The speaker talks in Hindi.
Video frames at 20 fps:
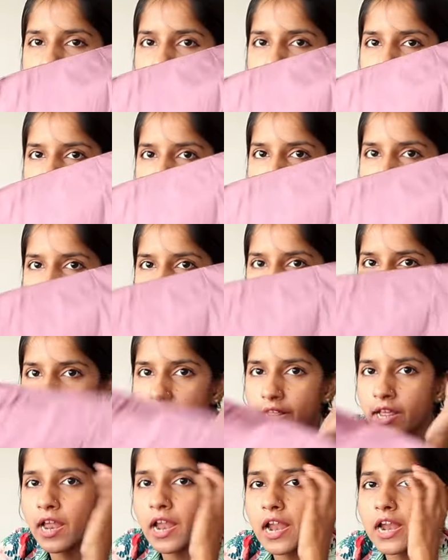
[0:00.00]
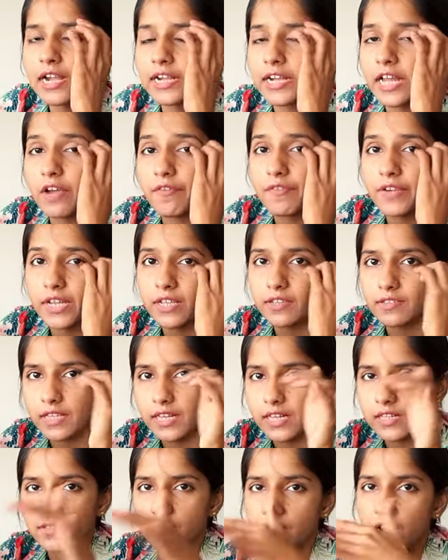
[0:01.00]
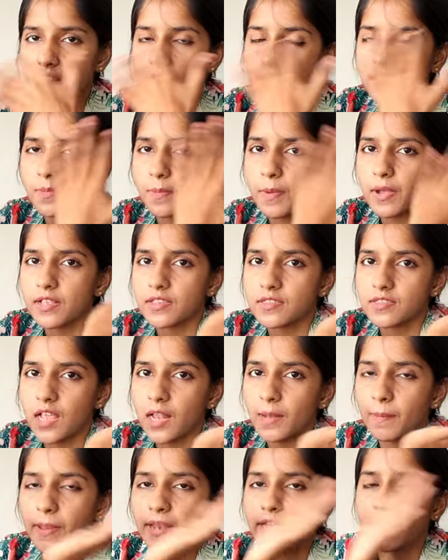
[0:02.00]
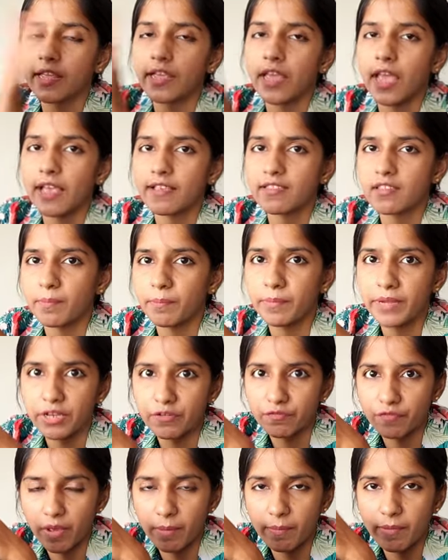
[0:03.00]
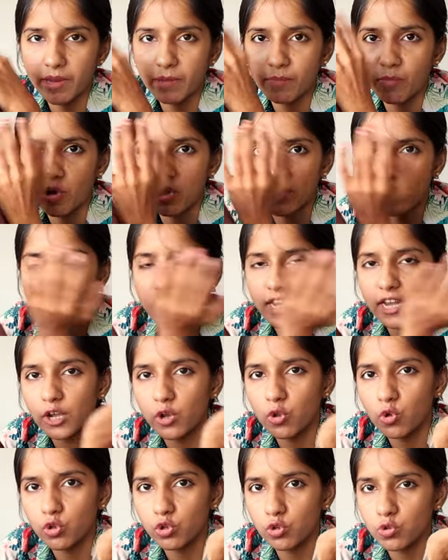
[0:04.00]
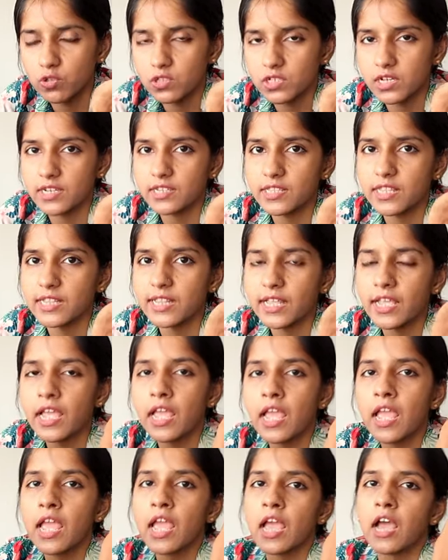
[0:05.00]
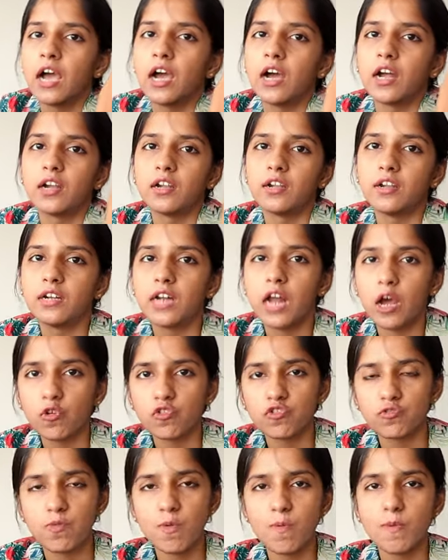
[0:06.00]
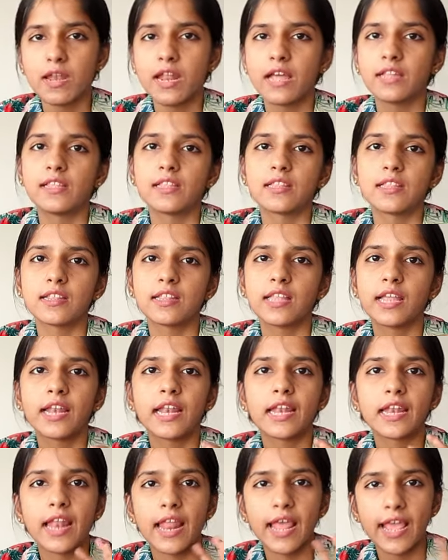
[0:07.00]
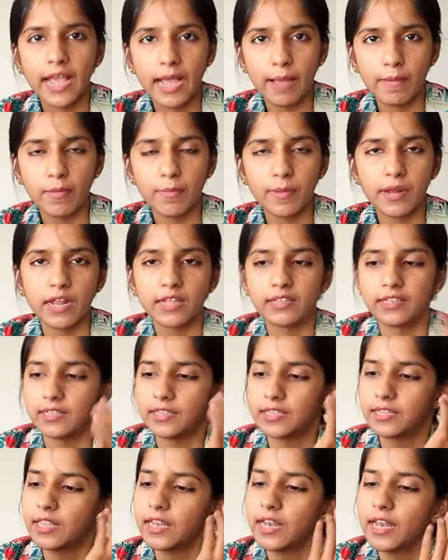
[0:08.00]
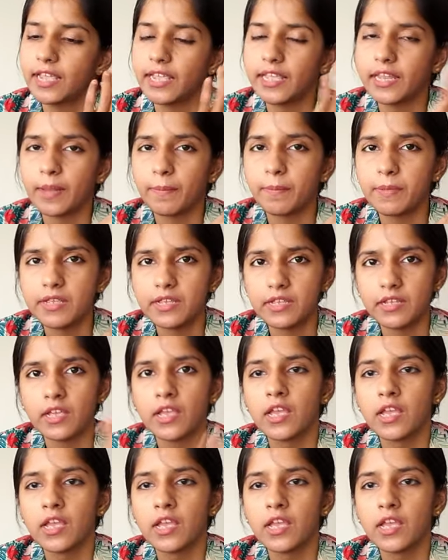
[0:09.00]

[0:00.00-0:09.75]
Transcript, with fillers: टाफेटा सिल्क टाफेटा सिल्क चार से पाँच साल पहले एज अ मेन फैब्रिक बहुत सारे लोग यूज़ करते थे और गाउन्स भी बना देते थे लहंगा भी बना देते थे लेकिन अभी